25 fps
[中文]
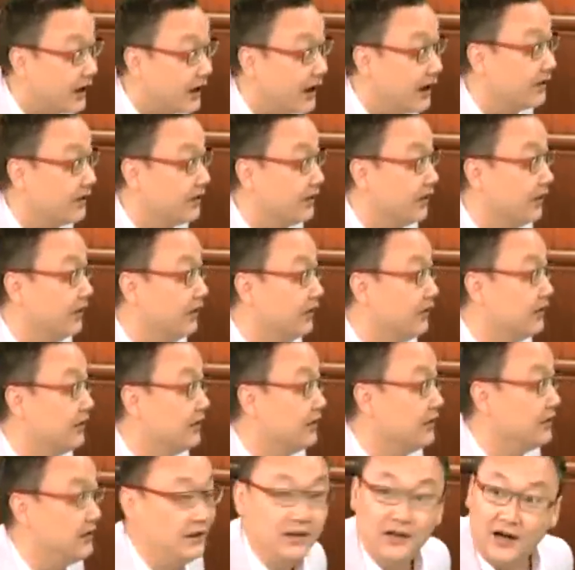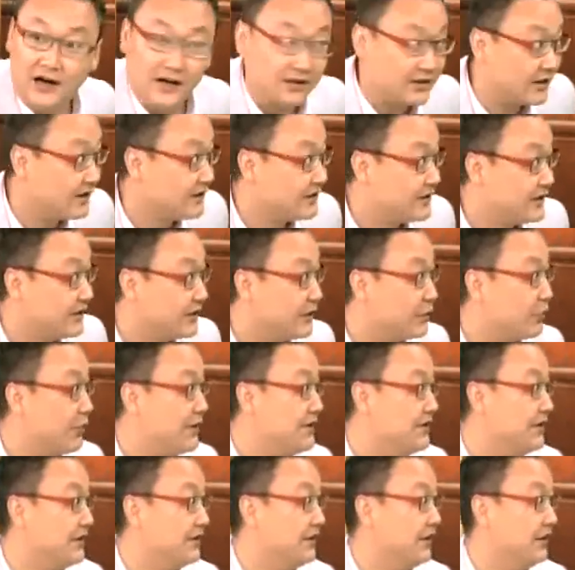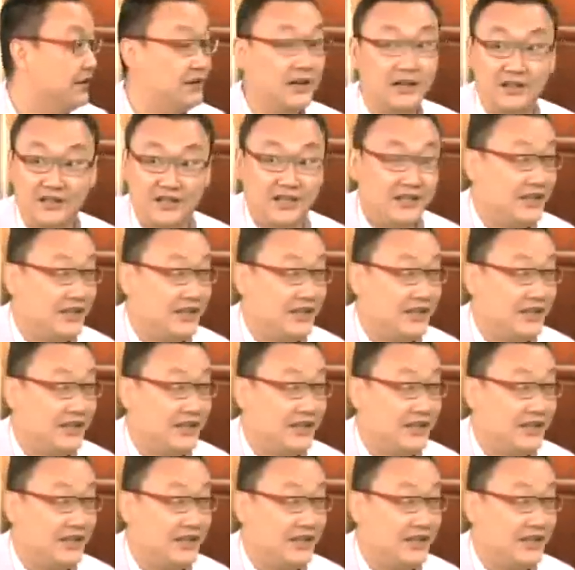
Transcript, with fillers: 你看着，一阿桑奇给关进去，